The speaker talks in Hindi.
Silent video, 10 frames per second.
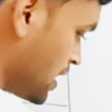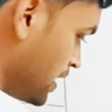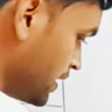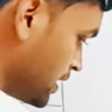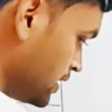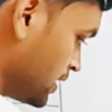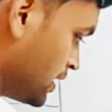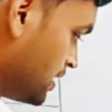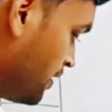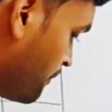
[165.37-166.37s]
कहा लिखा
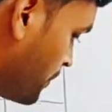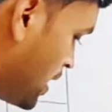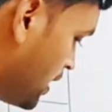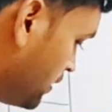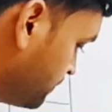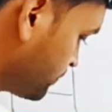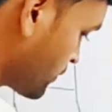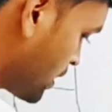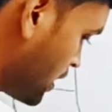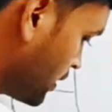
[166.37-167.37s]
जाता है बाहर
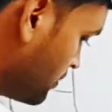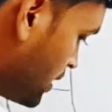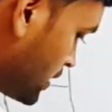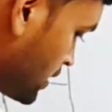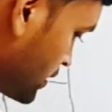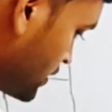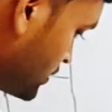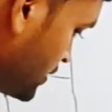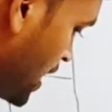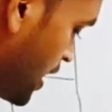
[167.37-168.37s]
अगली बात करते
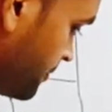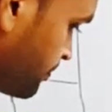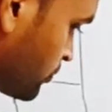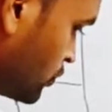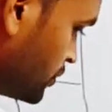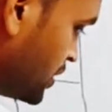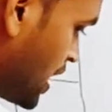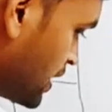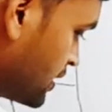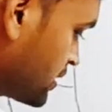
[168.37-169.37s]
हैं चार तो
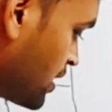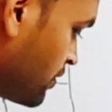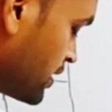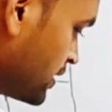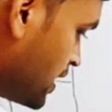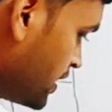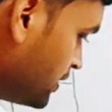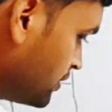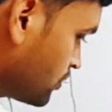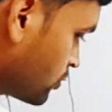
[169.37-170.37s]
चार किसका वर्ग था
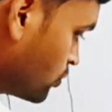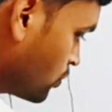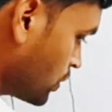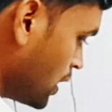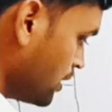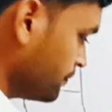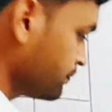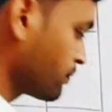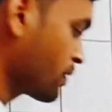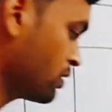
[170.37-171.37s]
ये दो का
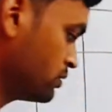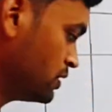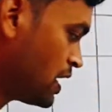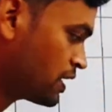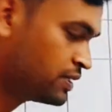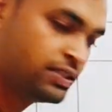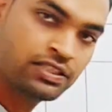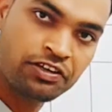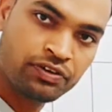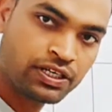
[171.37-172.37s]
चार का
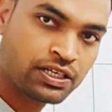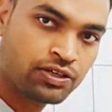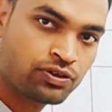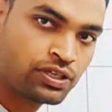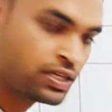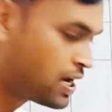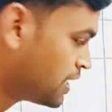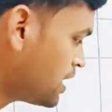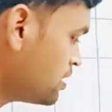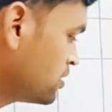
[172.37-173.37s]
जैसे ही वर्ग करोगे क्या
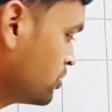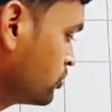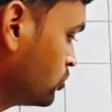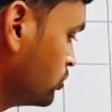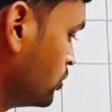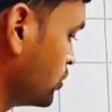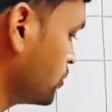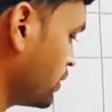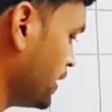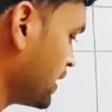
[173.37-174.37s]
आएगा दो
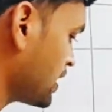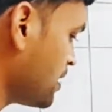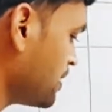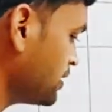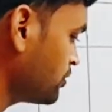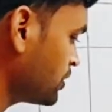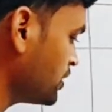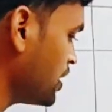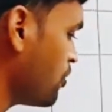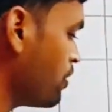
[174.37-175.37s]
तो एक का मान तो
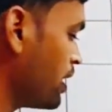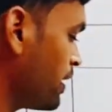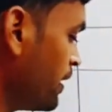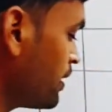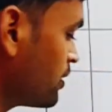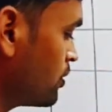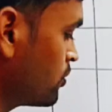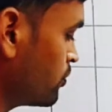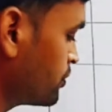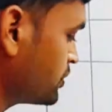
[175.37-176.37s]
कितना होगा एक
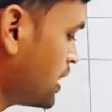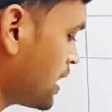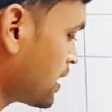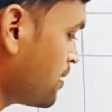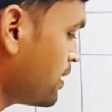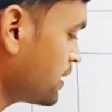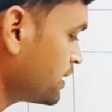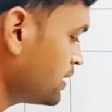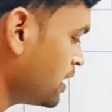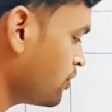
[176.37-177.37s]
और चार का मान
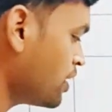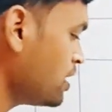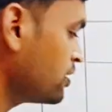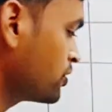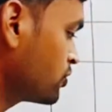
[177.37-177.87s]
कितना होगा